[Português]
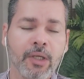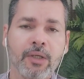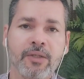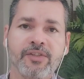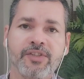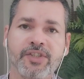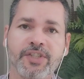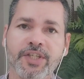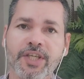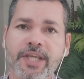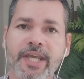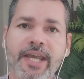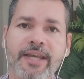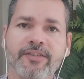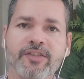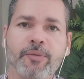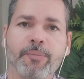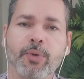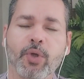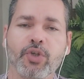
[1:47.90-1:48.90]
se
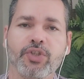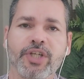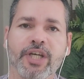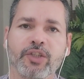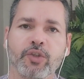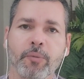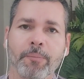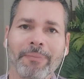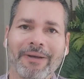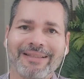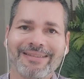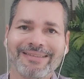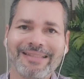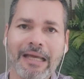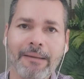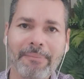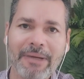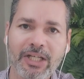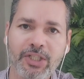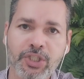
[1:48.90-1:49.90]
esse projeto
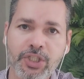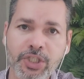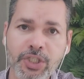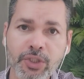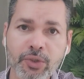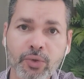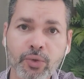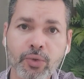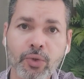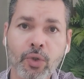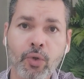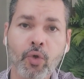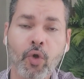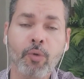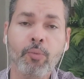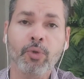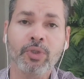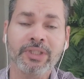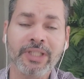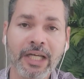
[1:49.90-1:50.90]
passar batido,
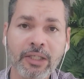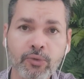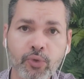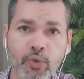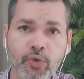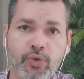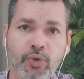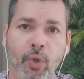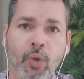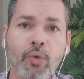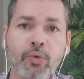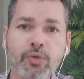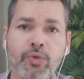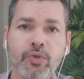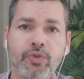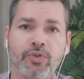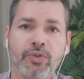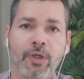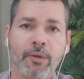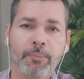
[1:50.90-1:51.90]
como tantos
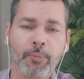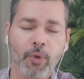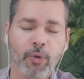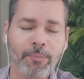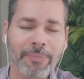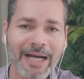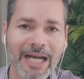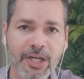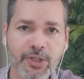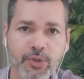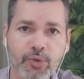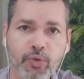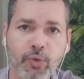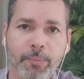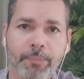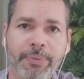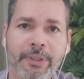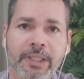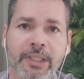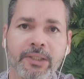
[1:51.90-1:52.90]
outros, por baixo do
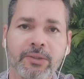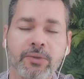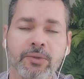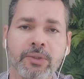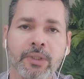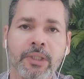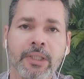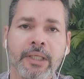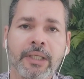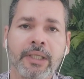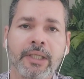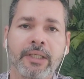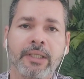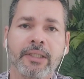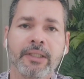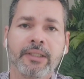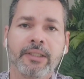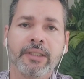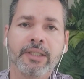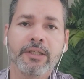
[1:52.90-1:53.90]
pano
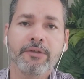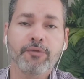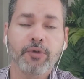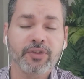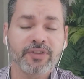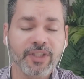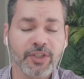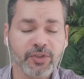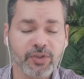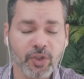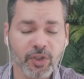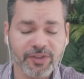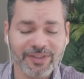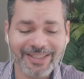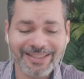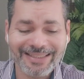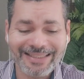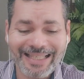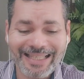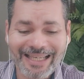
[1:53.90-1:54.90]
e você só
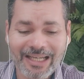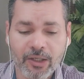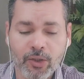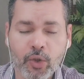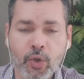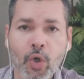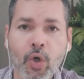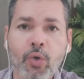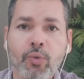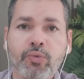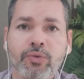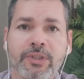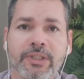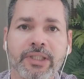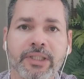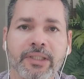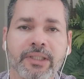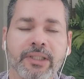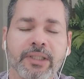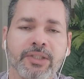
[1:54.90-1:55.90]
se der
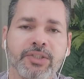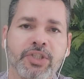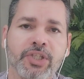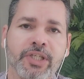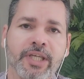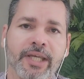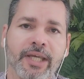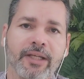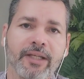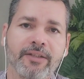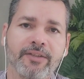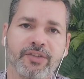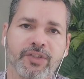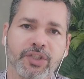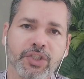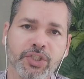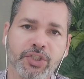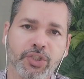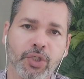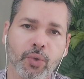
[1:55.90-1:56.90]
conta de que ele
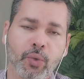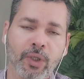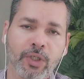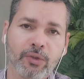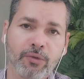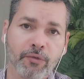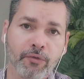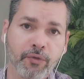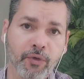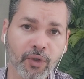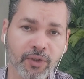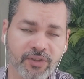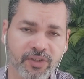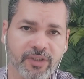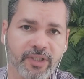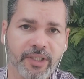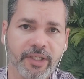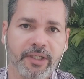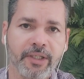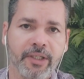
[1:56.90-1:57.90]
existe quando
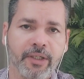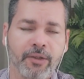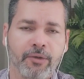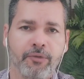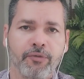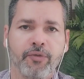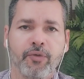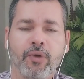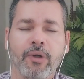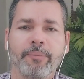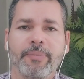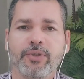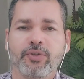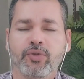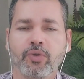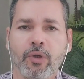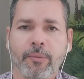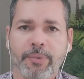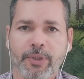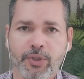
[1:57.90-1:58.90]
você for a
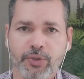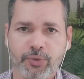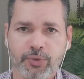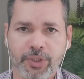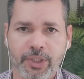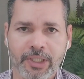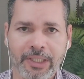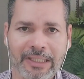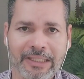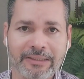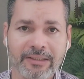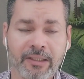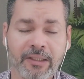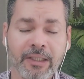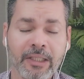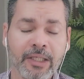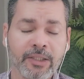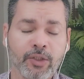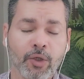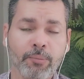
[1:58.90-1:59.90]
pessoa prejudicada.
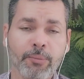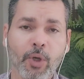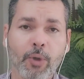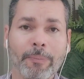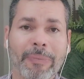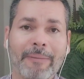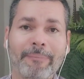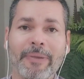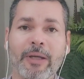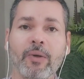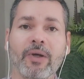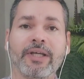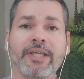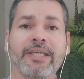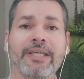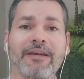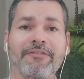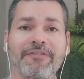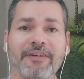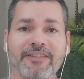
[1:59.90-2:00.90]
Então, meu papel
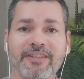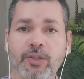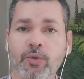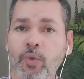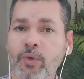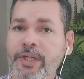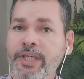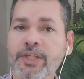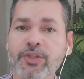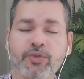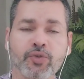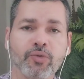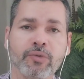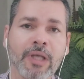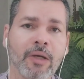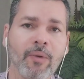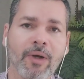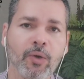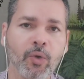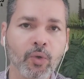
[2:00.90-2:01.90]
aqui é fazer com que isso
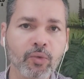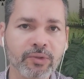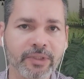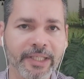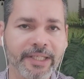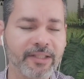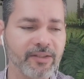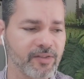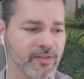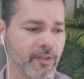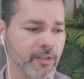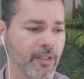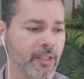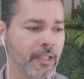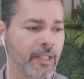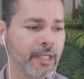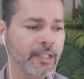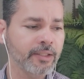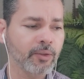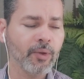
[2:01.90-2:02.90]
não aconteça.
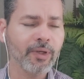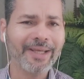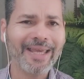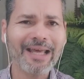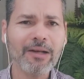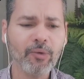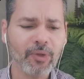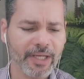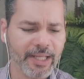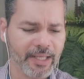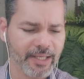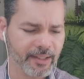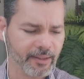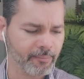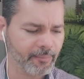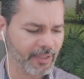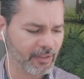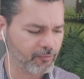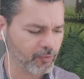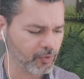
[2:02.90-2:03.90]
Então, eu quero
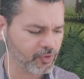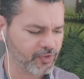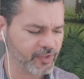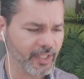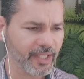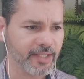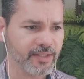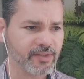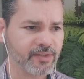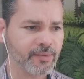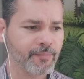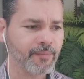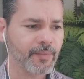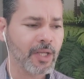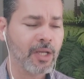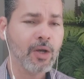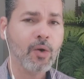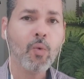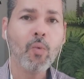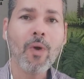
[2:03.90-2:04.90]
ler para vocês
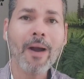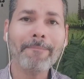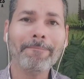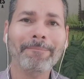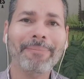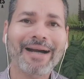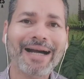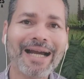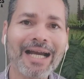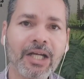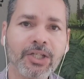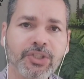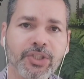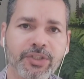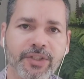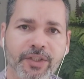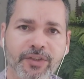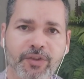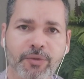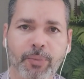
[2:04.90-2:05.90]
uma parte
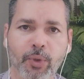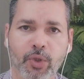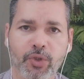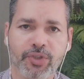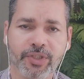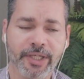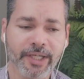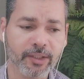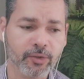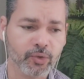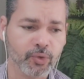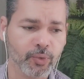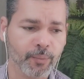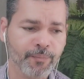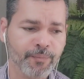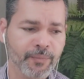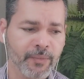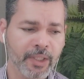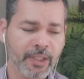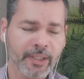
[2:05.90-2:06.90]
desse projeto
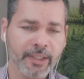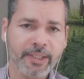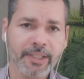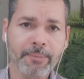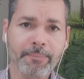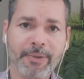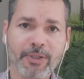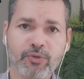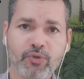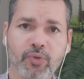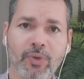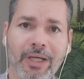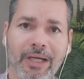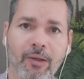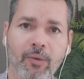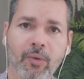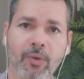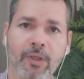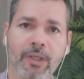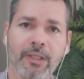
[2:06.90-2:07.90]
e
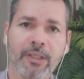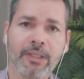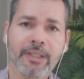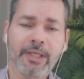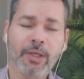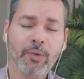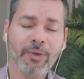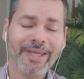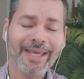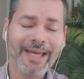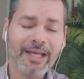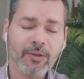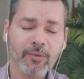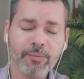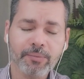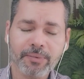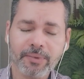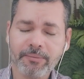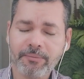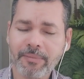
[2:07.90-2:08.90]
pessoal, eu
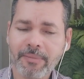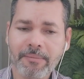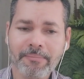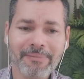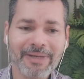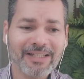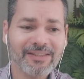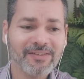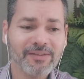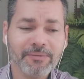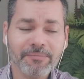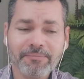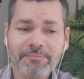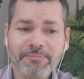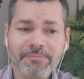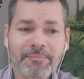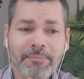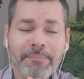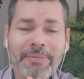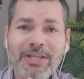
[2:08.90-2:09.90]
quero mais
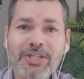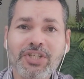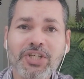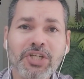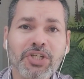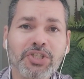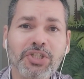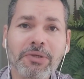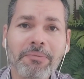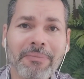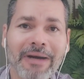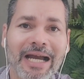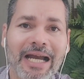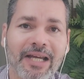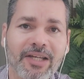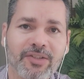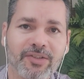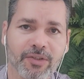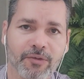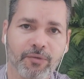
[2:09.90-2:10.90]
pedir
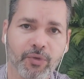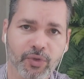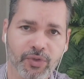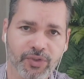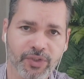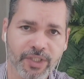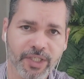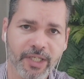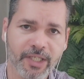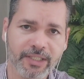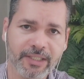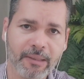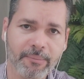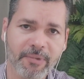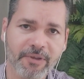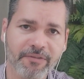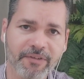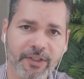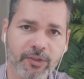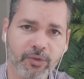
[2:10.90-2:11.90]
demais a você que está
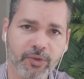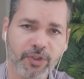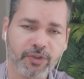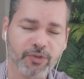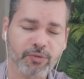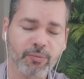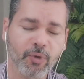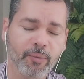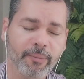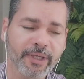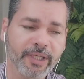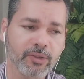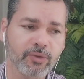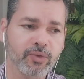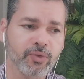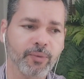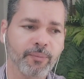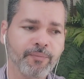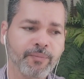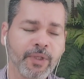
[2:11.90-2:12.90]
me vendo nesse
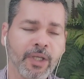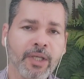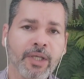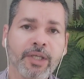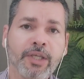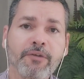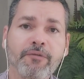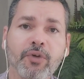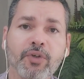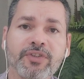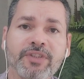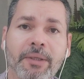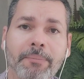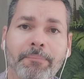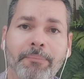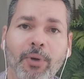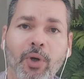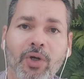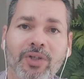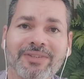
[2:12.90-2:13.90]
momento que você
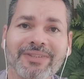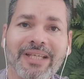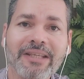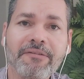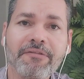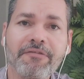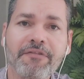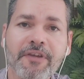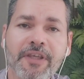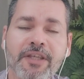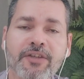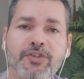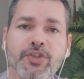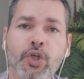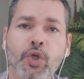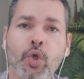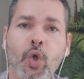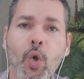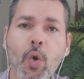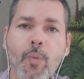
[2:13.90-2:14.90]
possa enfim
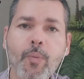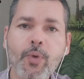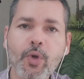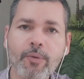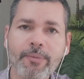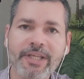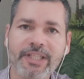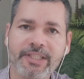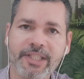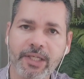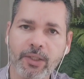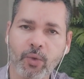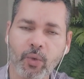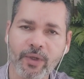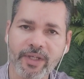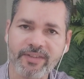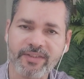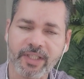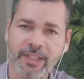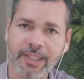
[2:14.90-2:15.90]
se comprometer
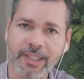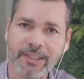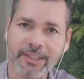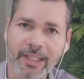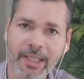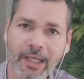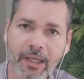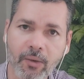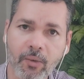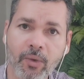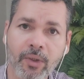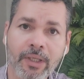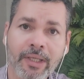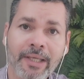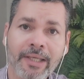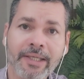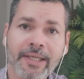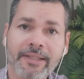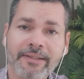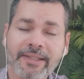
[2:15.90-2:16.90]
com esse canal
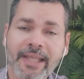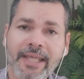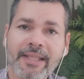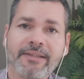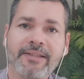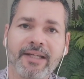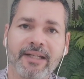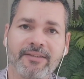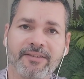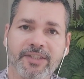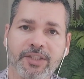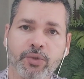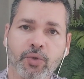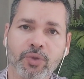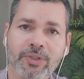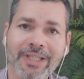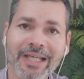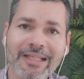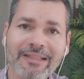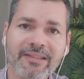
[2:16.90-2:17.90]
que tem
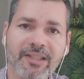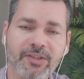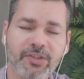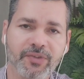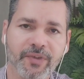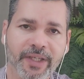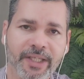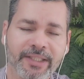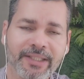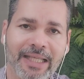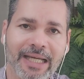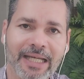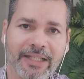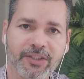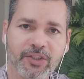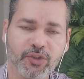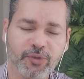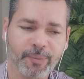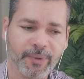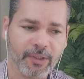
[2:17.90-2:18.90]
trazido tantas
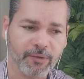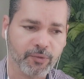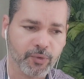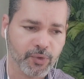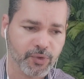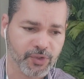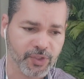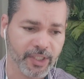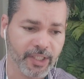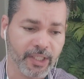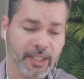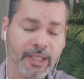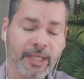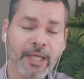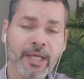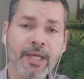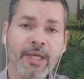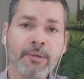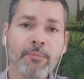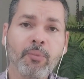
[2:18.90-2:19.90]
verdades para você,
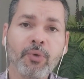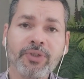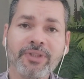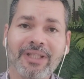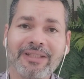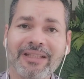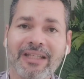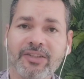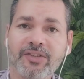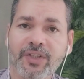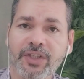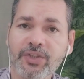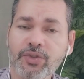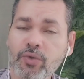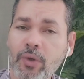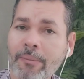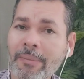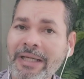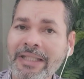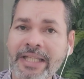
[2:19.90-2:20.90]
muitas das vezes
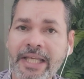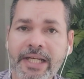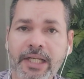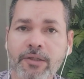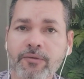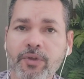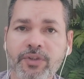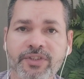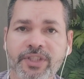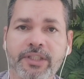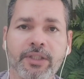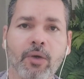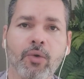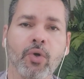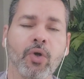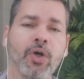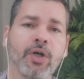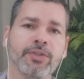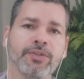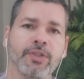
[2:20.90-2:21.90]
de uma maneira que você não
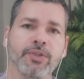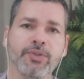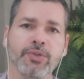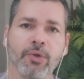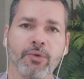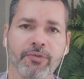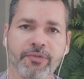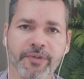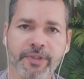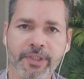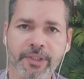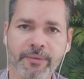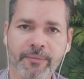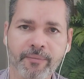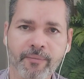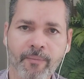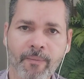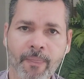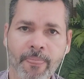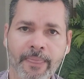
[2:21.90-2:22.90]
gosta de ouvir.
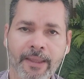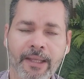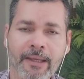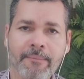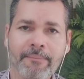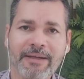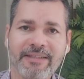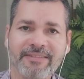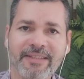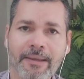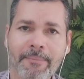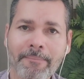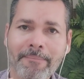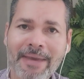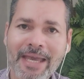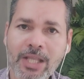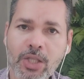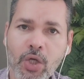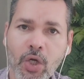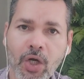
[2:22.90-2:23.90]
Mas é
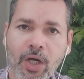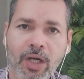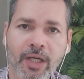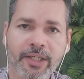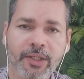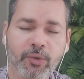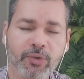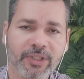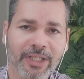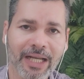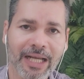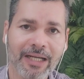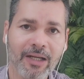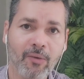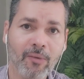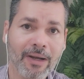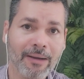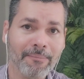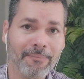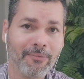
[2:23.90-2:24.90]
melhor que eu
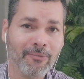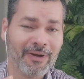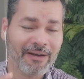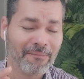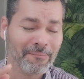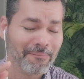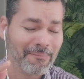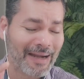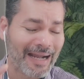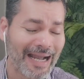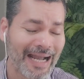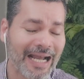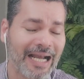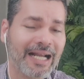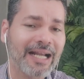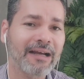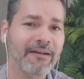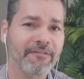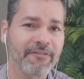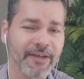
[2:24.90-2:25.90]
traga uma, uma
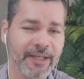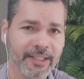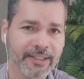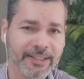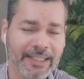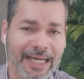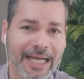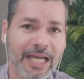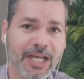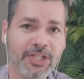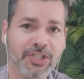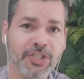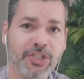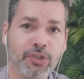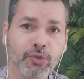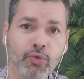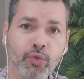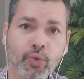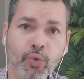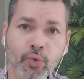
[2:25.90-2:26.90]
amarga
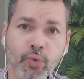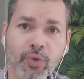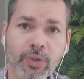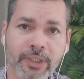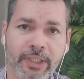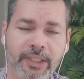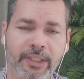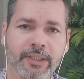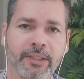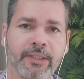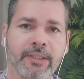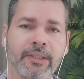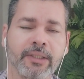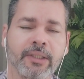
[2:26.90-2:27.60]
verdade dura